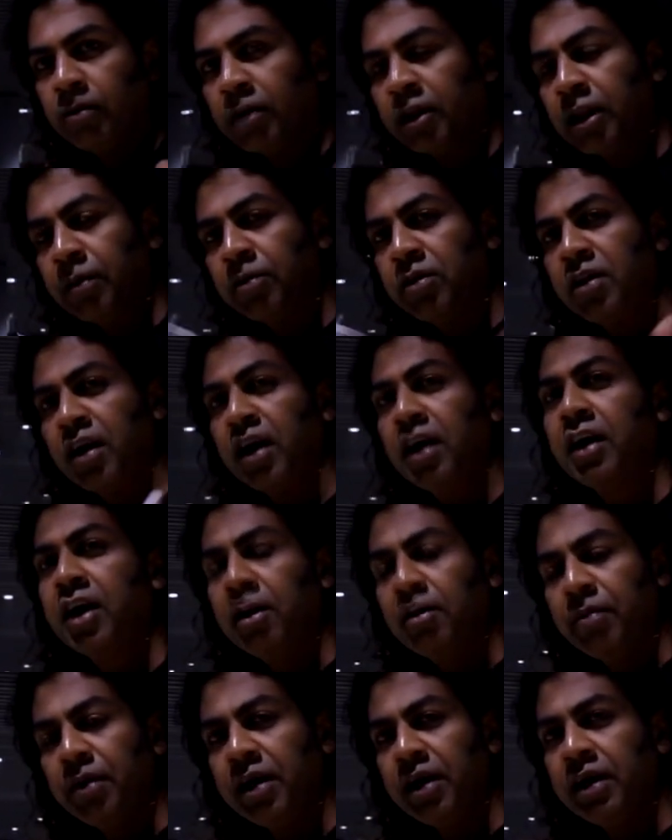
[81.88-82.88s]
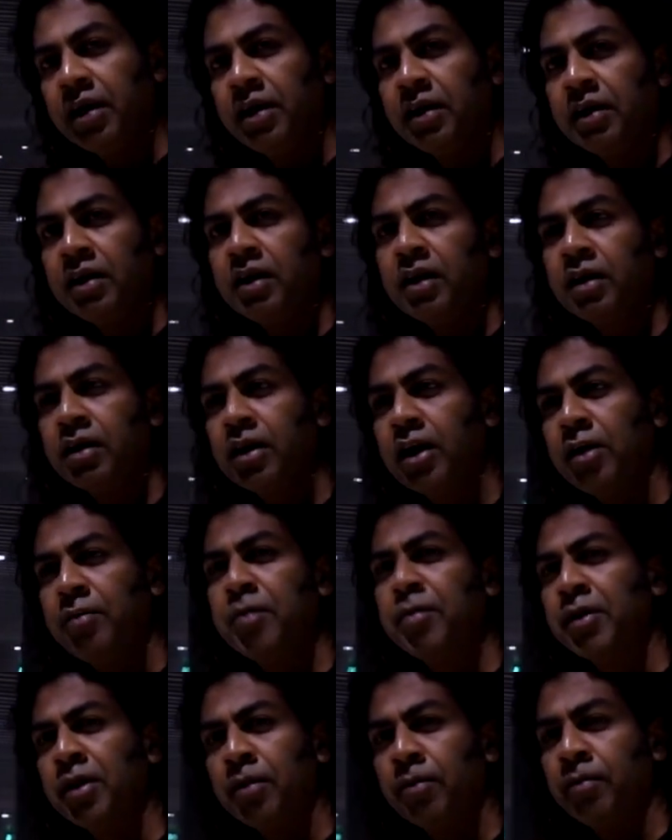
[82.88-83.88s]
मतलब जंगल में कहीं
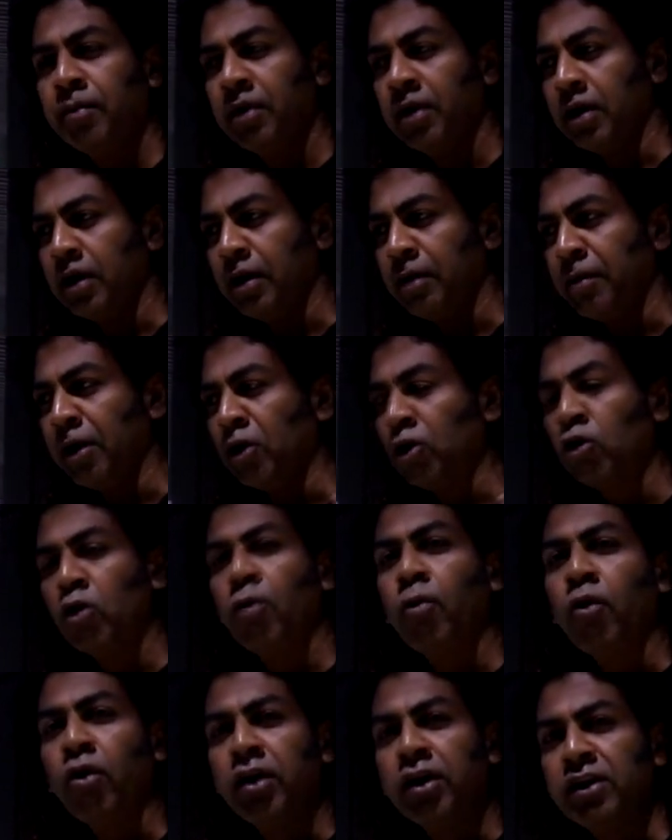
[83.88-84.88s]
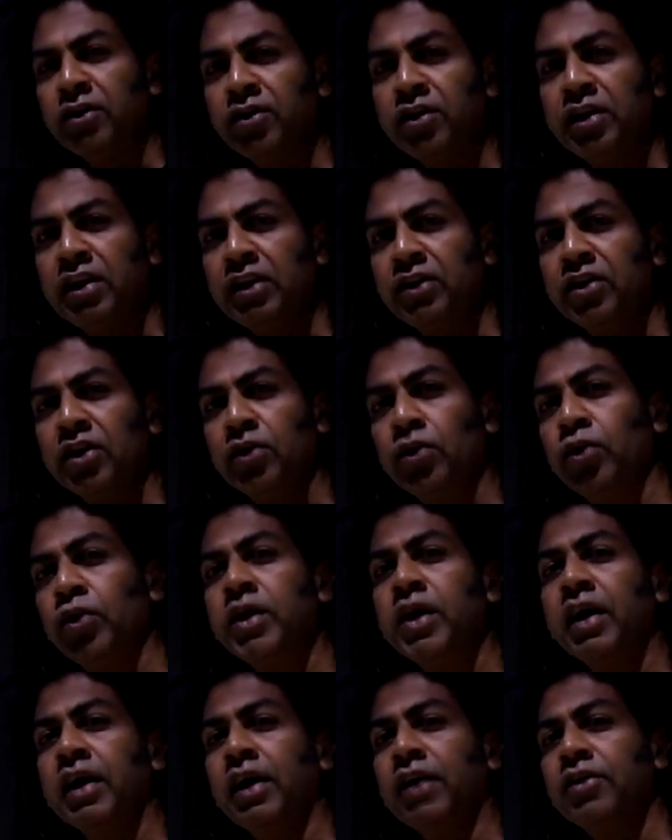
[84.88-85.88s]
भी मतलब मेट्रोपॉलिटन सिटी से
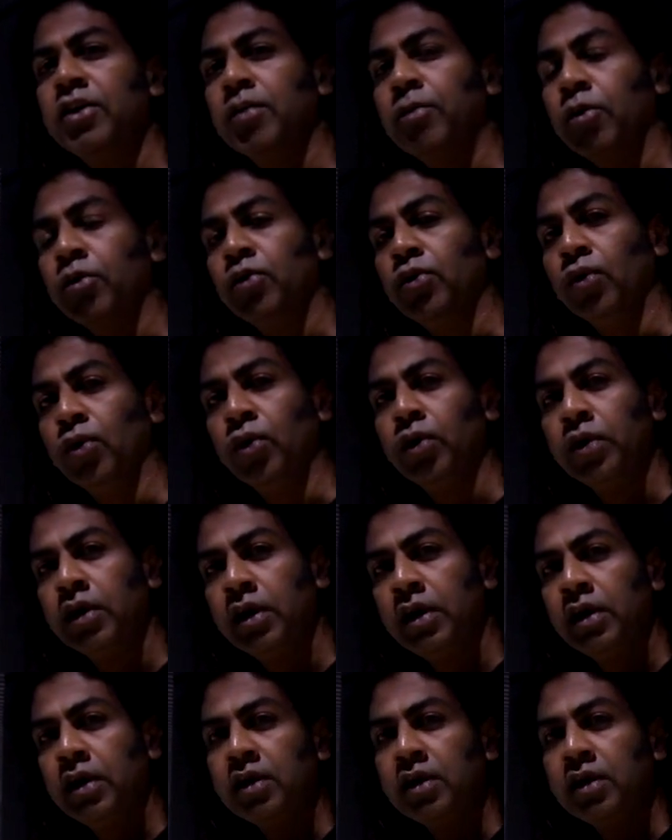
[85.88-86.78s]
दूर या घर से बहुत दूर